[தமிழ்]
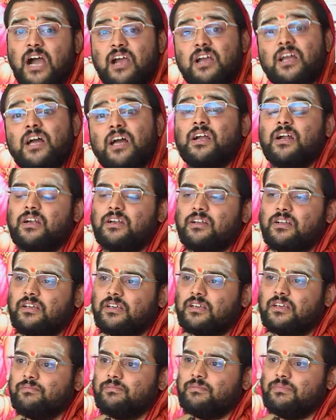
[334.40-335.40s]
அங்கங்கள்
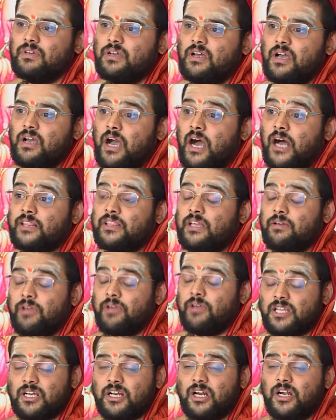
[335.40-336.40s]
இருக்கு அந்த
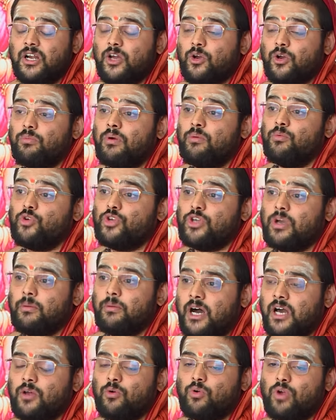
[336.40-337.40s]
வேதங்கள்ல ரொம்ப
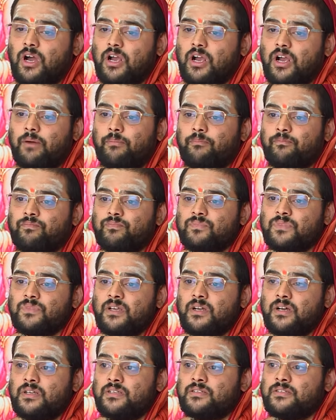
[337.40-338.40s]
முக்கியமான ஒரு அங்கம்
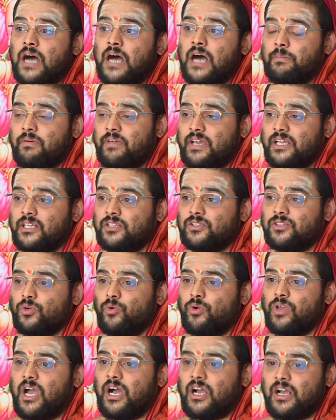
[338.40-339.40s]

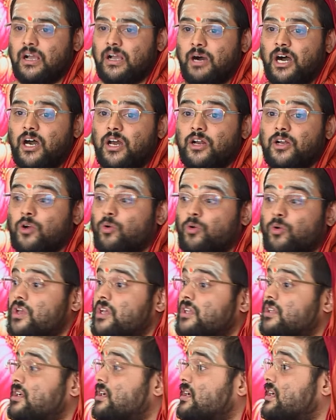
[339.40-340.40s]
சாமவேதத்தினுடைய அங்கமாக
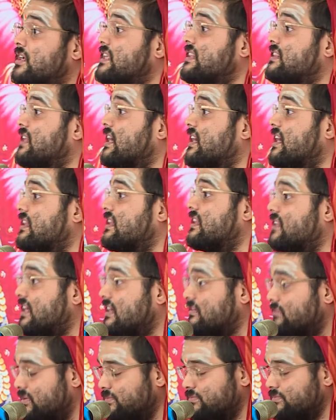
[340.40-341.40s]
இருக்கக்கூடியது இந்த
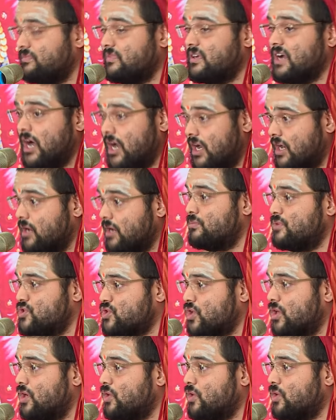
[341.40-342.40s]
கந்தர்வம் கானம்னு
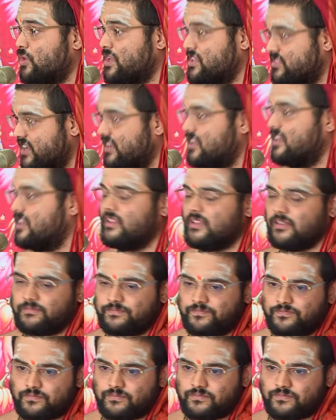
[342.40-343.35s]
சொல்லக்கூடிய சங்கீதம்